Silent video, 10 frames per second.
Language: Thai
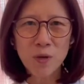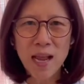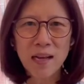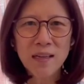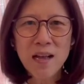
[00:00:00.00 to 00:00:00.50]

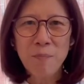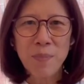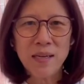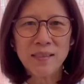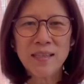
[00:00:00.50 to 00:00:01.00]
เนี่ย
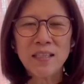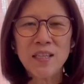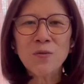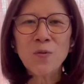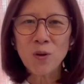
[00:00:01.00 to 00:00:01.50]
เป็นสิ่ง
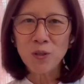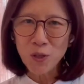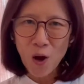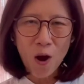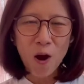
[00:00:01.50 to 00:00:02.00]
ที่ทุกคน
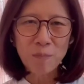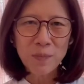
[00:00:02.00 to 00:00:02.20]
ชอบ